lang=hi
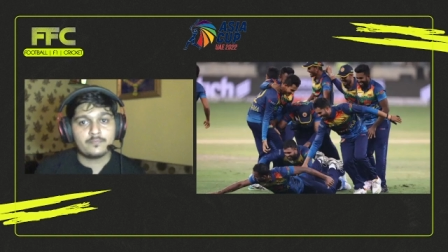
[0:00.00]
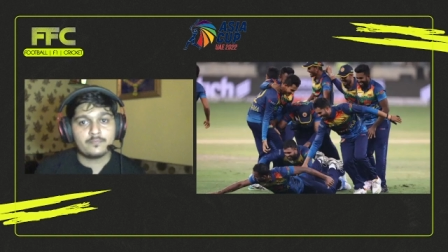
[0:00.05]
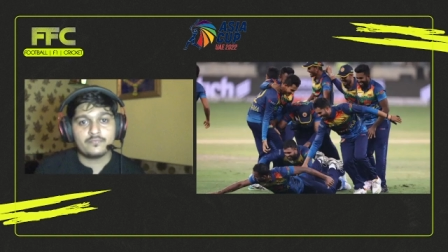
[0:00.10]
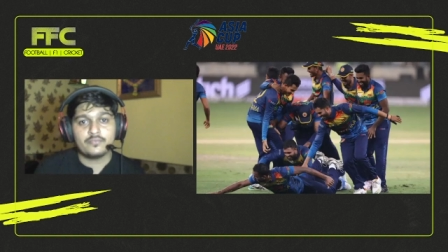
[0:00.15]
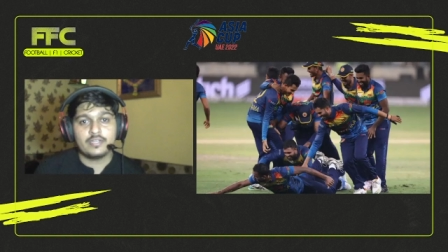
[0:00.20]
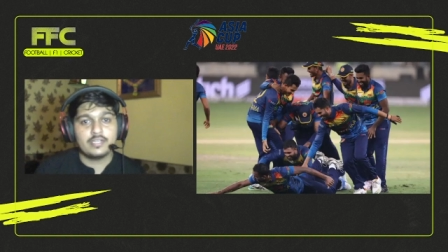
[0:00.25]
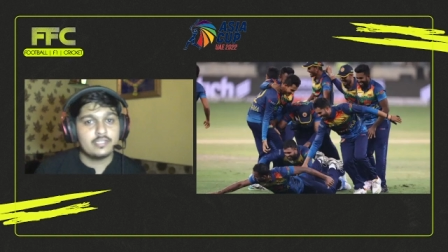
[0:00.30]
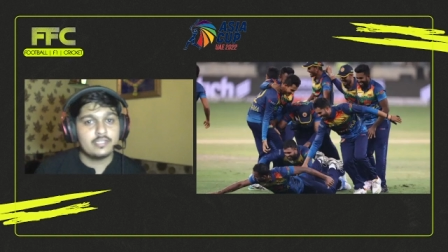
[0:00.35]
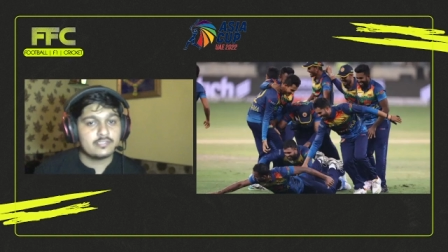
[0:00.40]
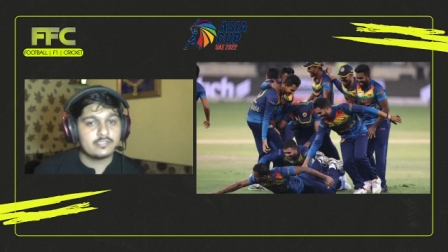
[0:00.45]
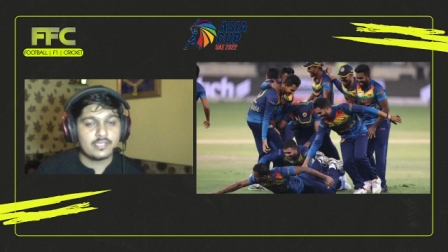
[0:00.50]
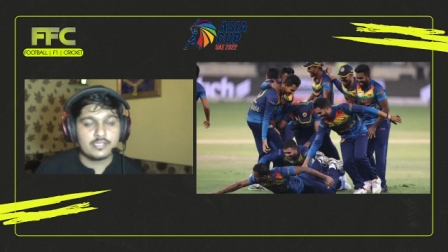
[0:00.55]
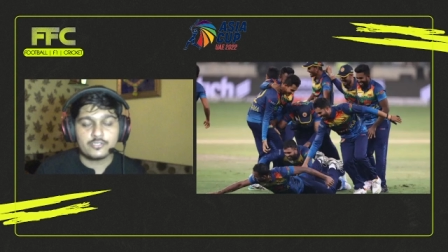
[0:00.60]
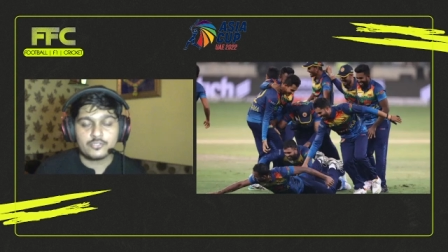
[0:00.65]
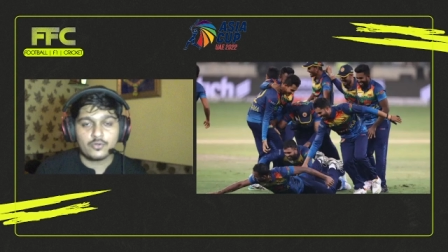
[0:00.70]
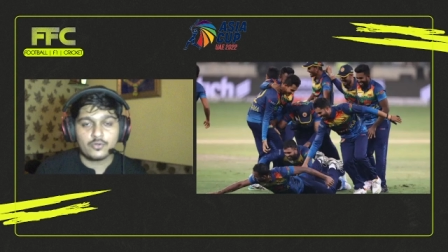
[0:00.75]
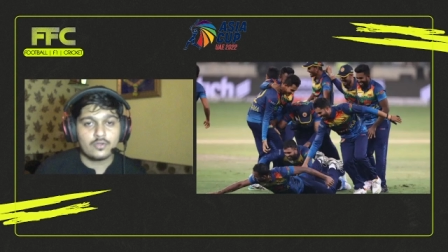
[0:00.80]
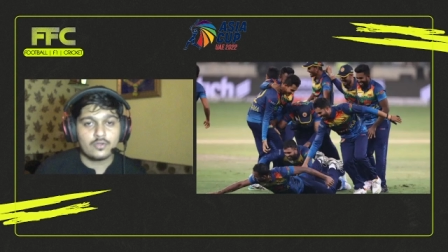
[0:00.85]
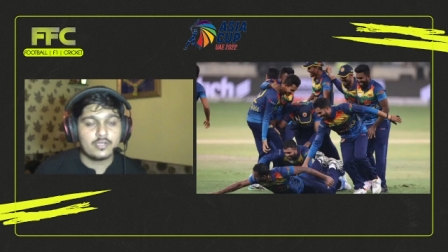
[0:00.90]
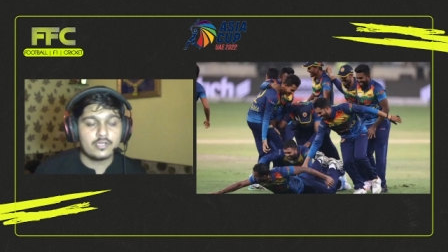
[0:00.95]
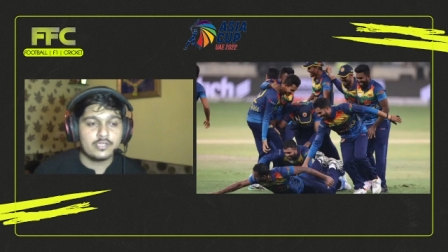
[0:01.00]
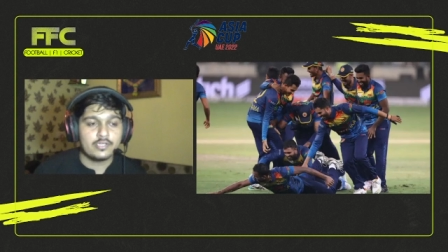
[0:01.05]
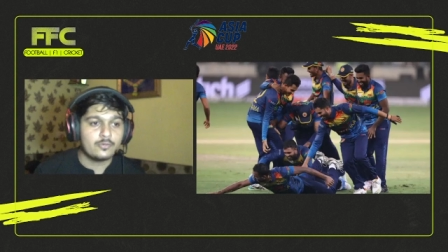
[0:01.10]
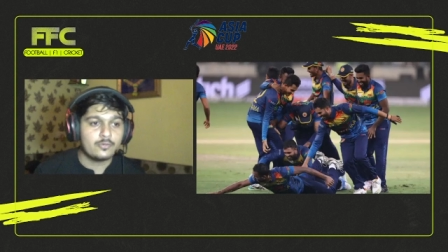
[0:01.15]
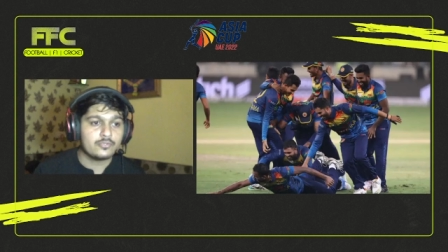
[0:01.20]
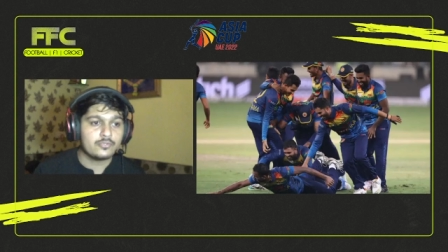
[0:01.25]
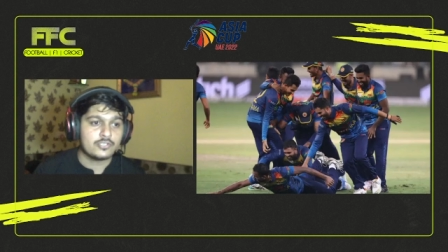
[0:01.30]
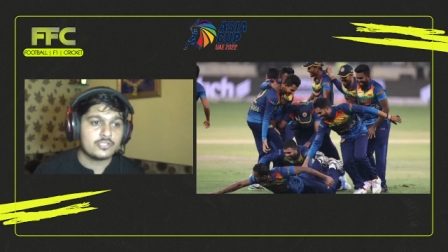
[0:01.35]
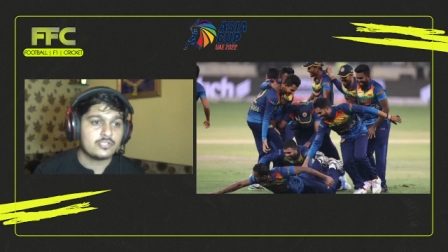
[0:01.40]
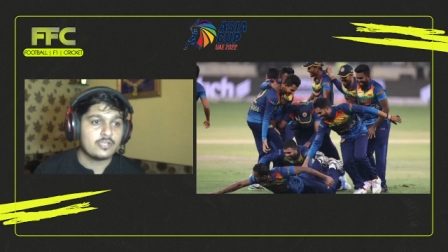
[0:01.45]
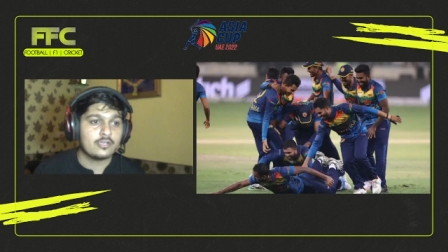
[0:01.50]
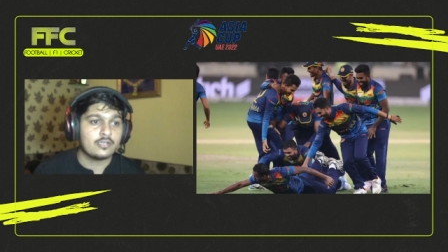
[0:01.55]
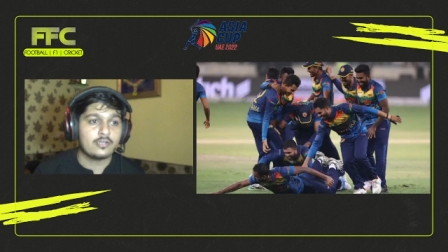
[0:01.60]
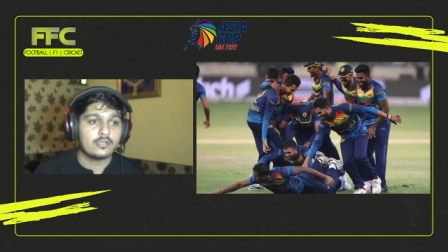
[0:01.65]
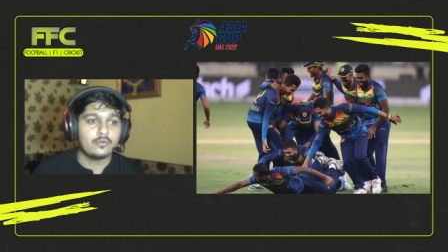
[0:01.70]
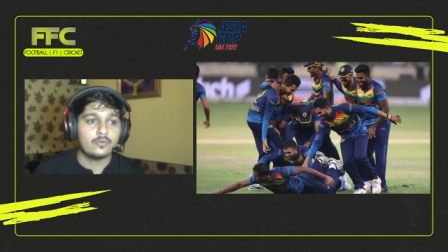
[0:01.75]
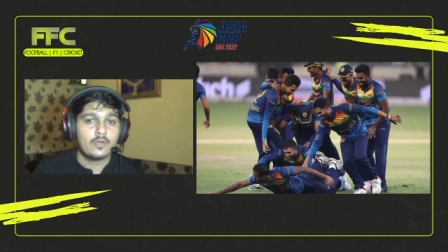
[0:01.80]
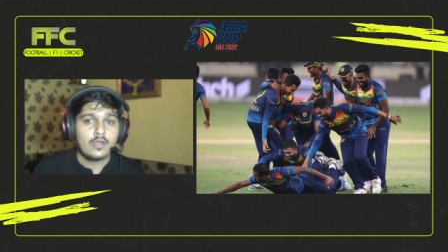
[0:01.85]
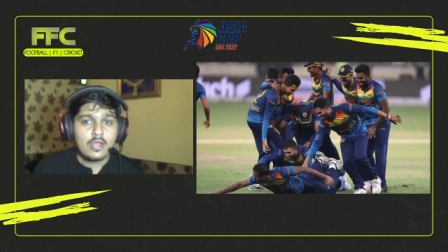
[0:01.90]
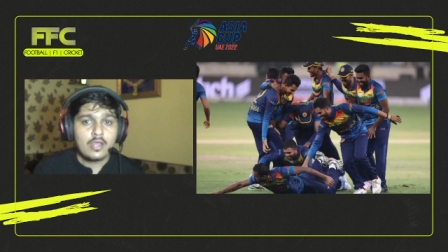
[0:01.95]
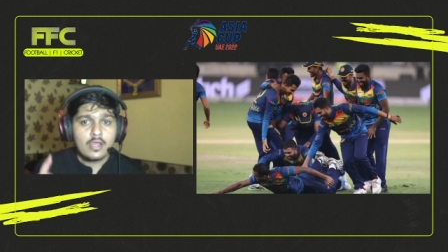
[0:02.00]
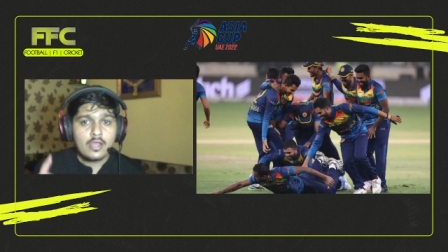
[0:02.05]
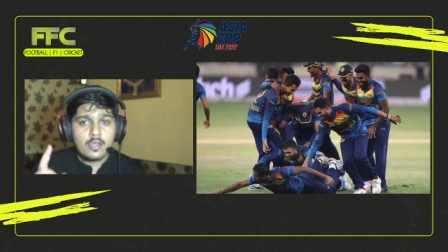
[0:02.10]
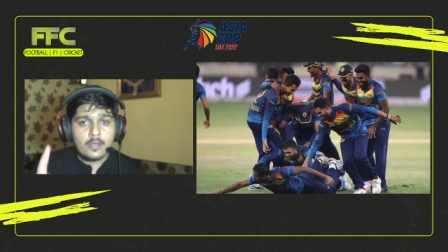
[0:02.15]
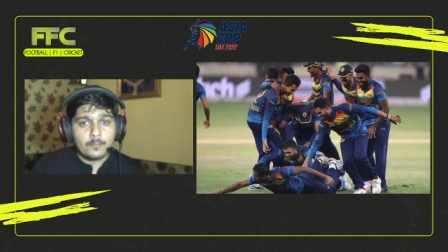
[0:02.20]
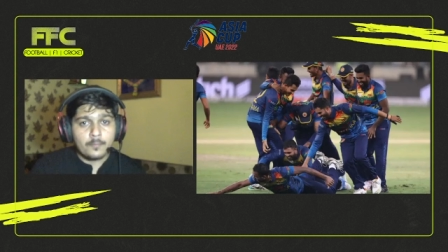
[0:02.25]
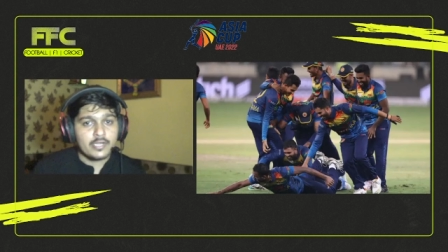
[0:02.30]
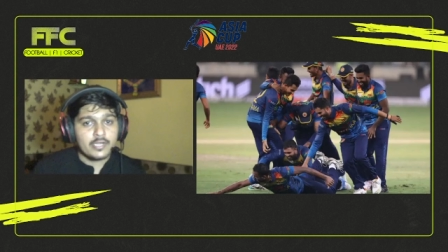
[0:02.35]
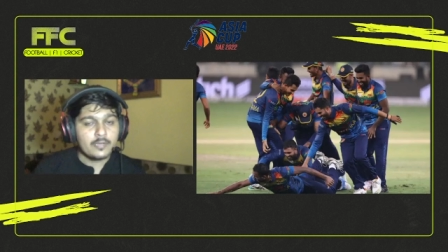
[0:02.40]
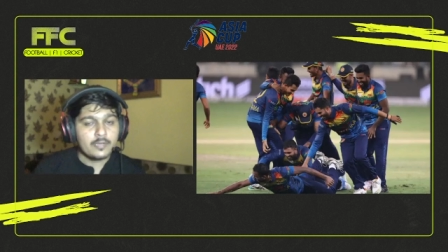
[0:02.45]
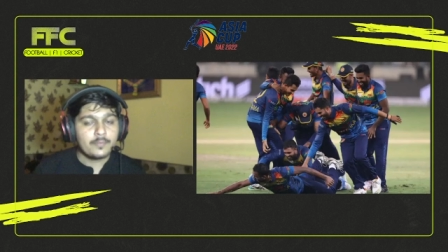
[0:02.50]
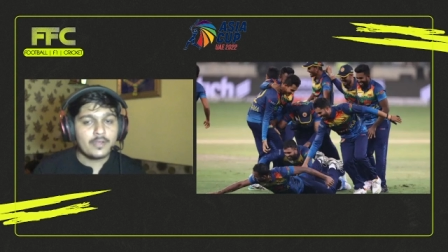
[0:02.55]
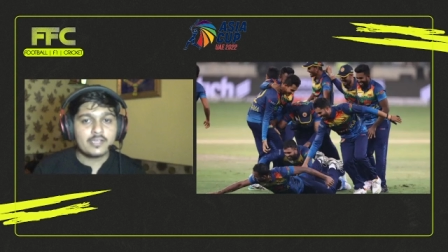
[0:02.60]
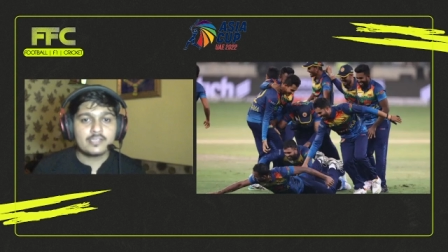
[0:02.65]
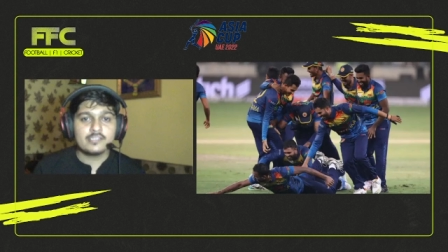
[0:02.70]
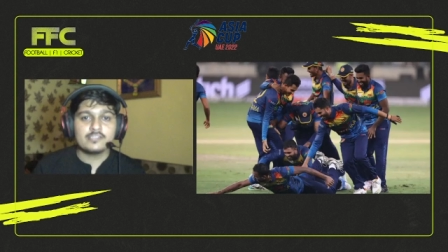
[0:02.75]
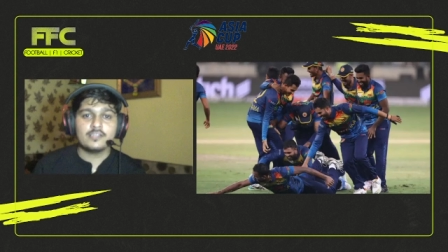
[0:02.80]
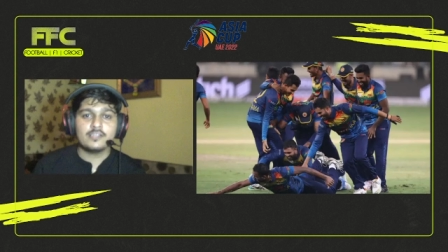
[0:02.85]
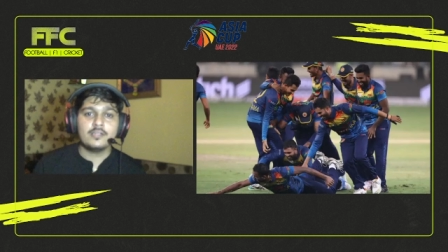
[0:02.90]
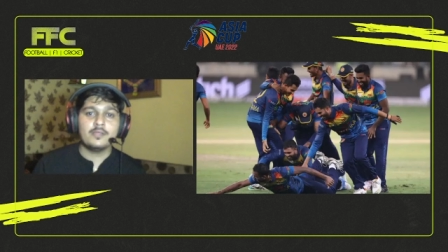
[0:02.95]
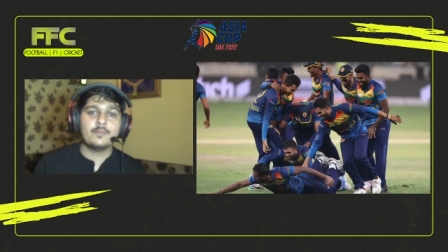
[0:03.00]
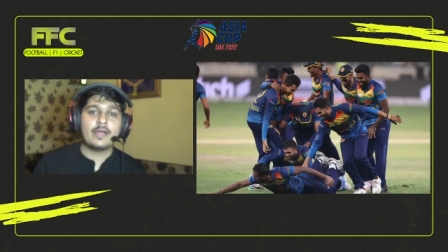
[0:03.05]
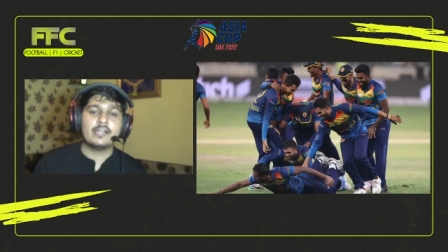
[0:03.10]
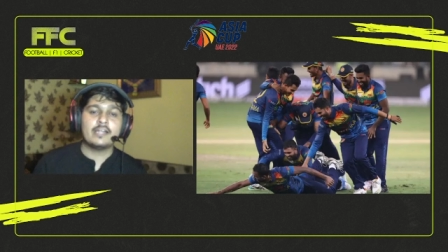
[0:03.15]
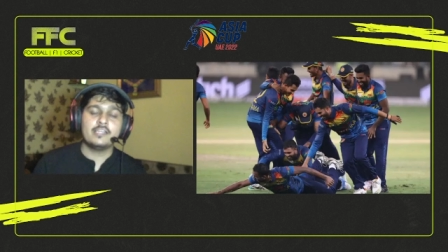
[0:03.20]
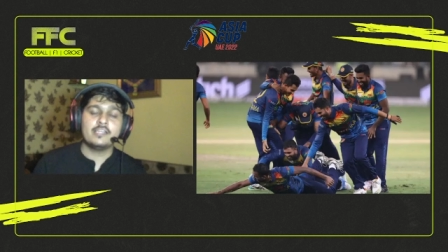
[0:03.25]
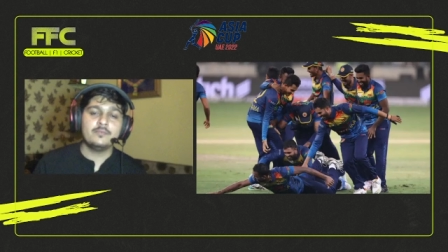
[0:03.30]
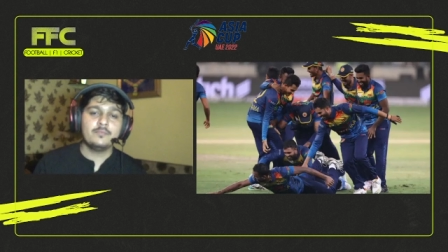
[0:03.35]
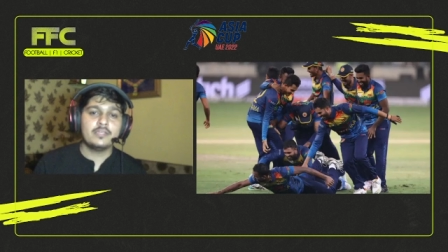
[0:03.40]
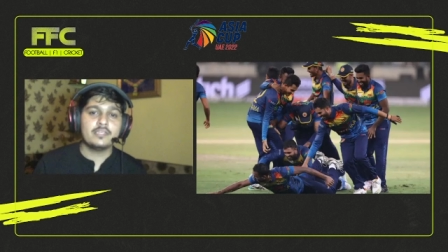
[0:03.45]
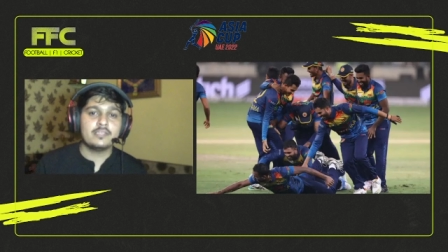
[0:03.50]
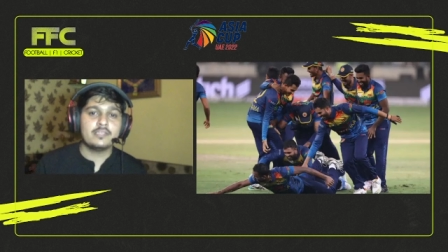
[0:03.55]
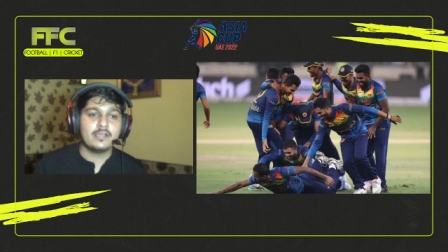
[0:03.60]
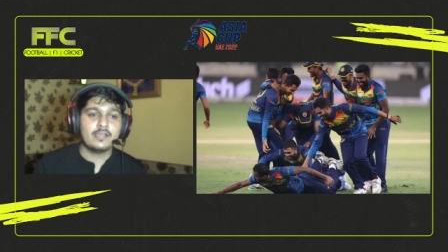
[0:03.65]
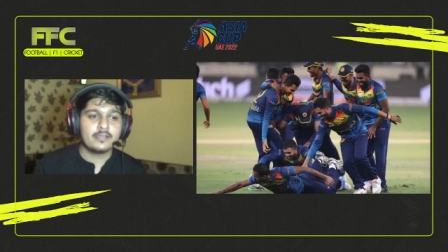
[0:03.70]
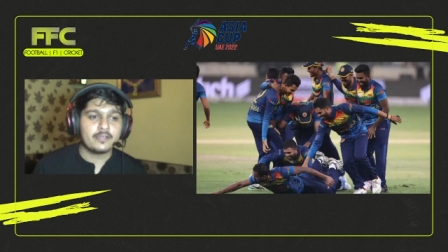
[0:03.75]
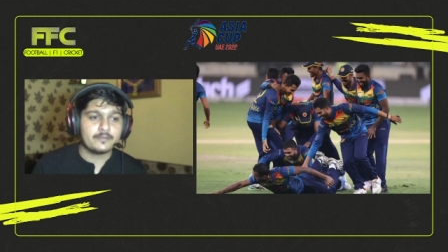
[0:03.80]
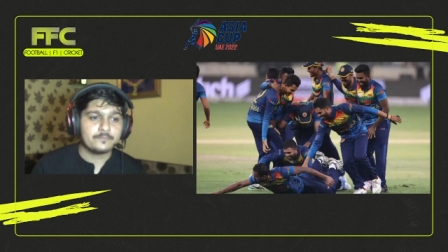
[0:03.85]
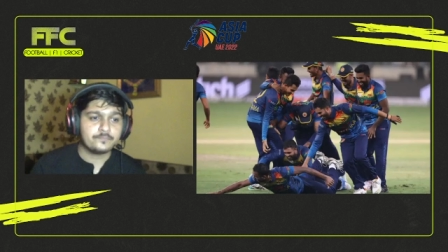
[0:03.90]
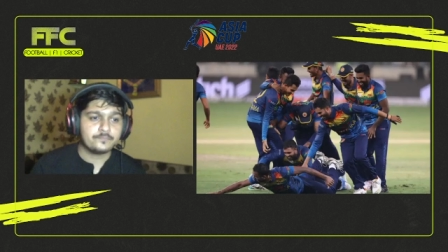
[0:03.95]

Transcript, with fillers: फील्डिंग साइड स्ट्रॉन्ग करने की कोशिश ना कर लो बट यार पाकिस्तान ने बैटिंग में किया क्या